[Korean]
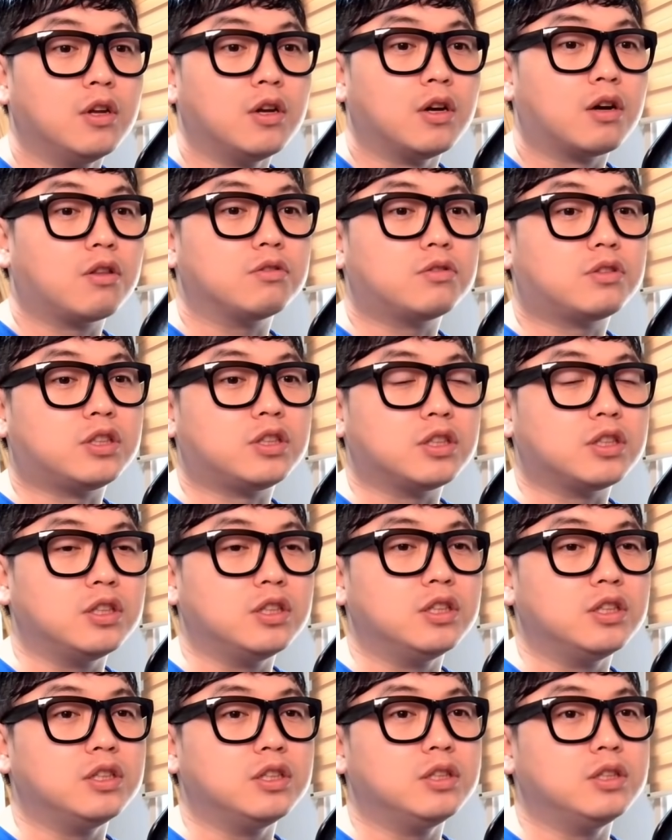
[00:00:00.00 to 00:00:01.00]
그래서
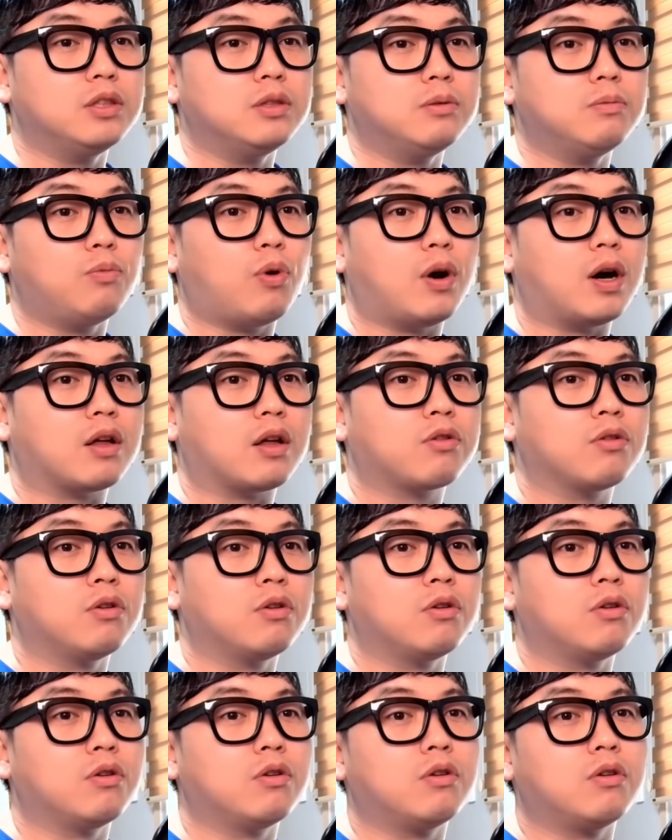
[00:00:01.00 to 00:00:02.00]
지금
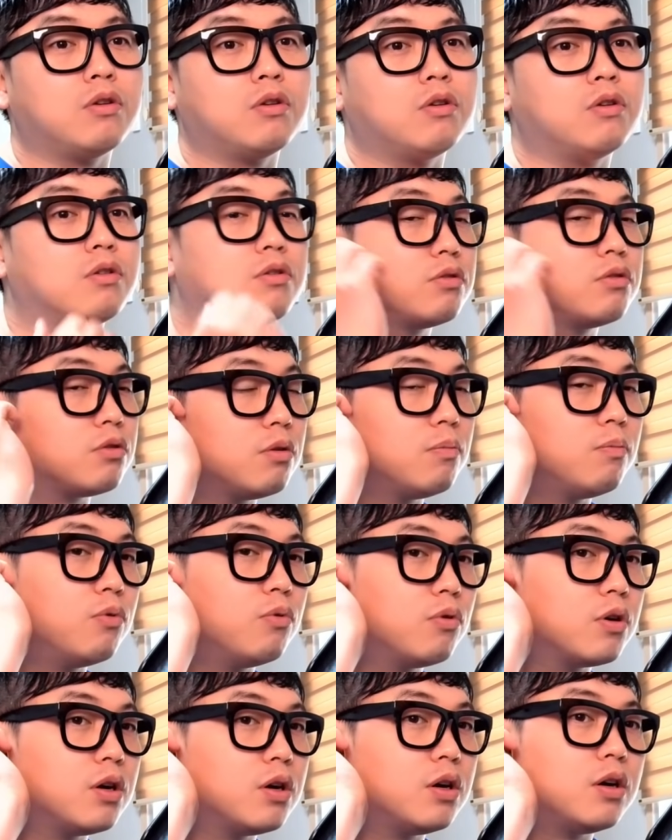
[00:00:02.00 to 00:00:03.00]
와서 그런
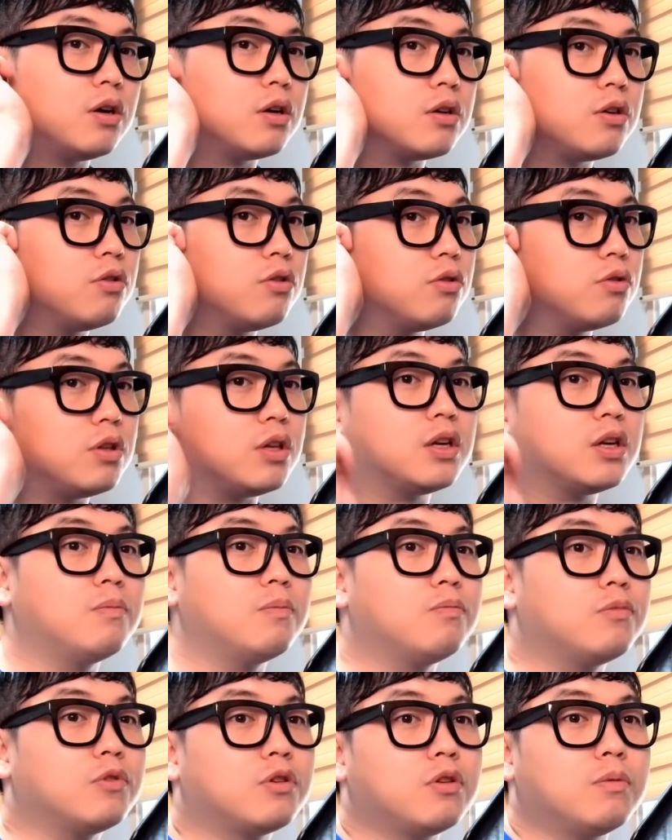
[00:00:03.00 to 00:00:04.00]
뭔가 이런
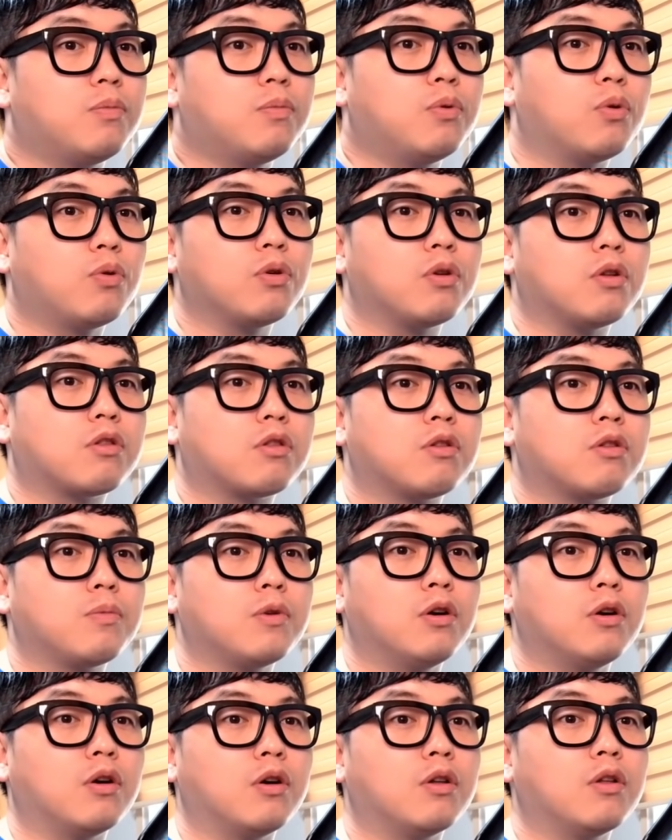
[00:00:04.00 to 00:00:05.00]
임금들을 보고
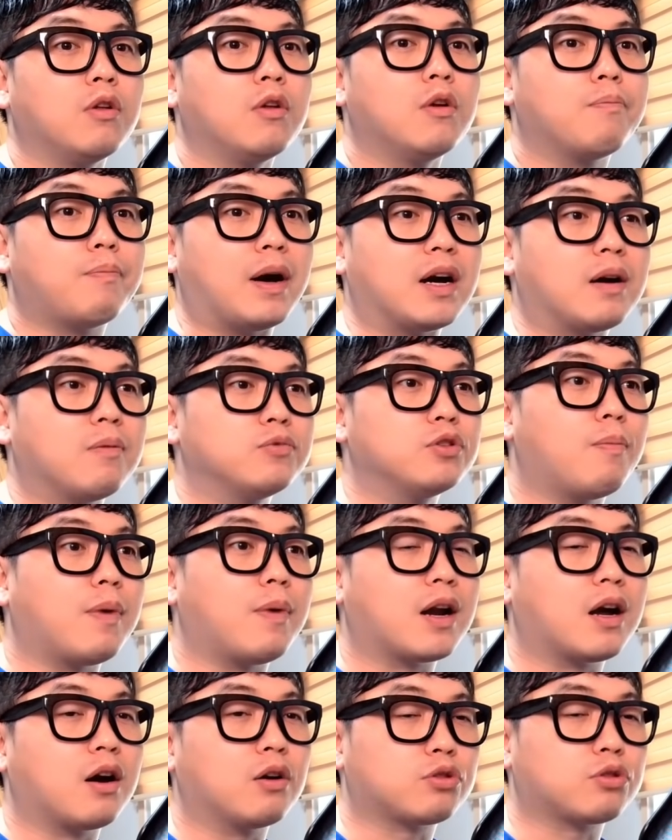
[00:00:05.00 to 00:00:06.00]
있으면 방금 전
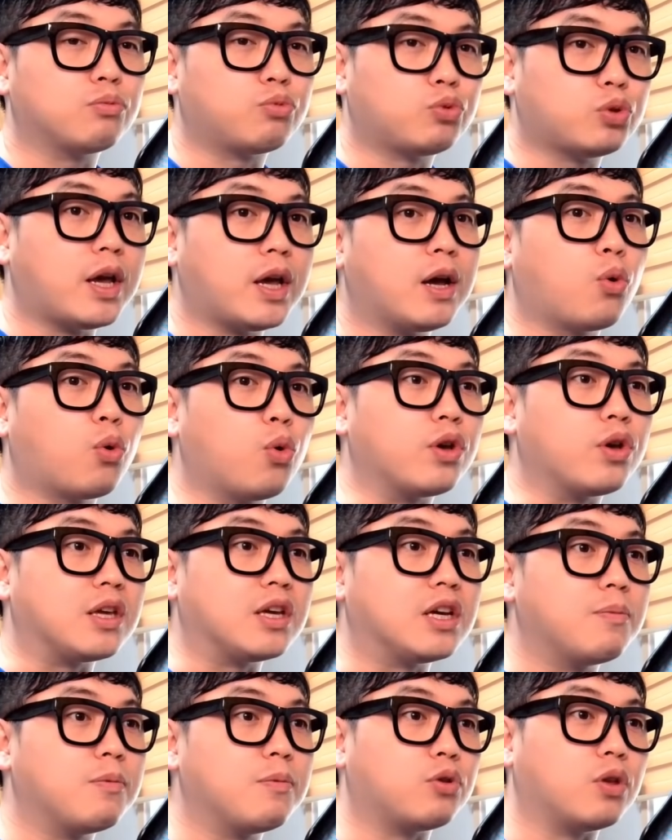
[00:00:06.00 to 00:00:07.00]
말한 것처럼 최 최고
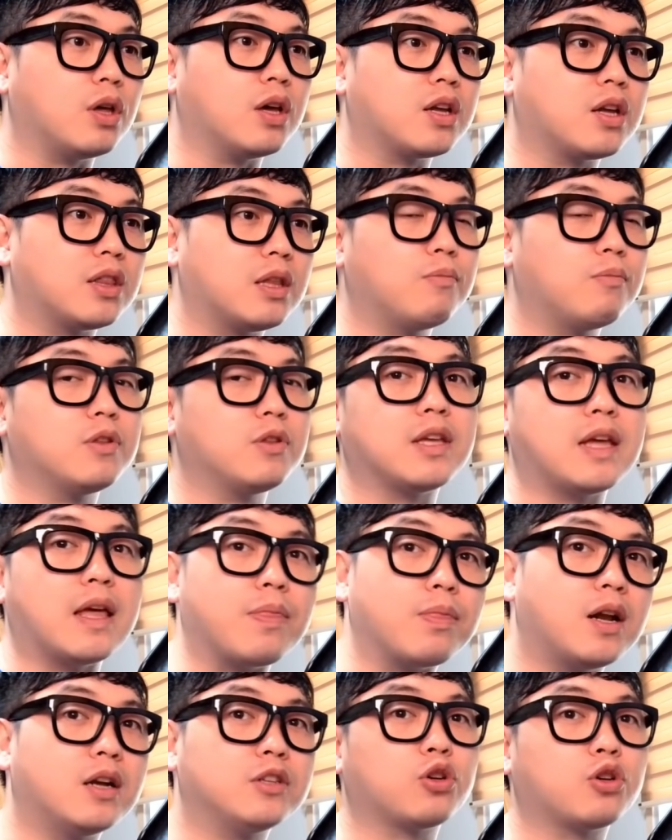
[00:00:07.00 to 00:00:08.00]
임금이 되기 때문에
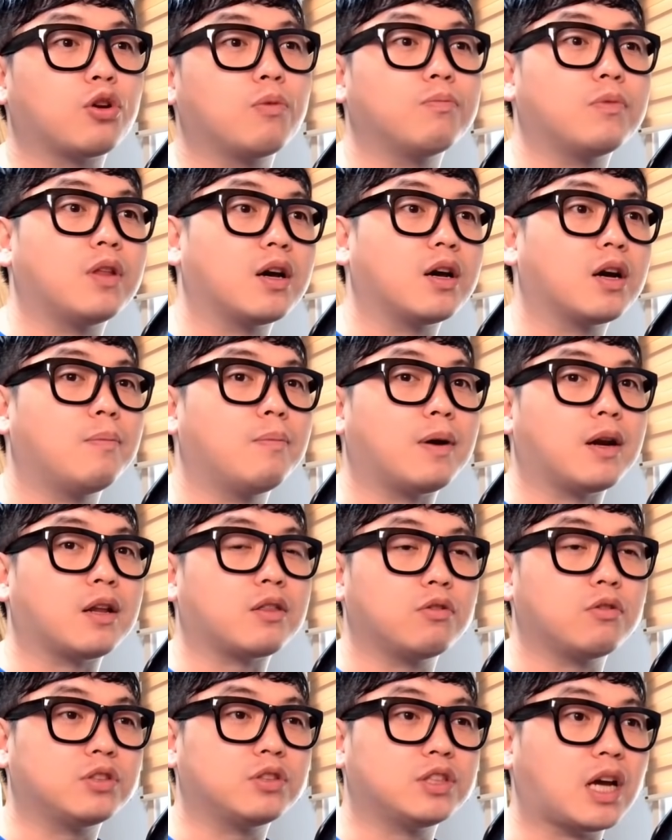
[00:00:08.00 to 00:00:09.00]
옛날처럼 내가
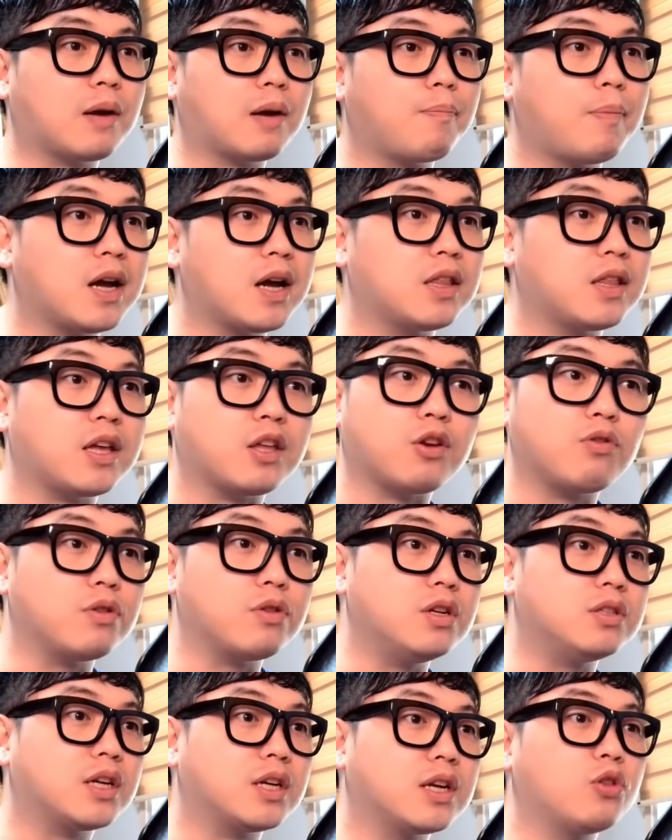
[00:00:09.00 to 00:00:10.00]
말했던 책방이나 이런
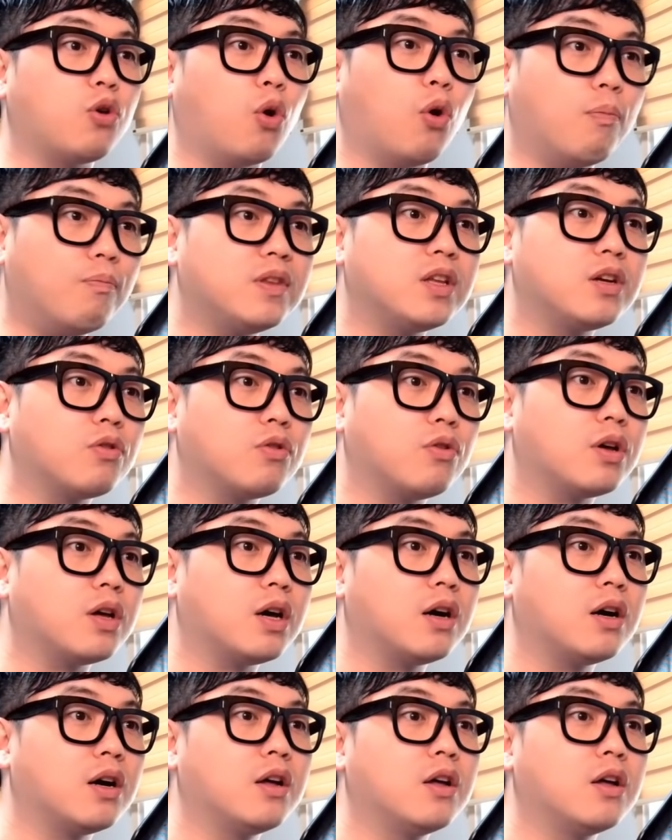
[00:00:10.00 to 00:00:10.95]
일자리는 없는 거야.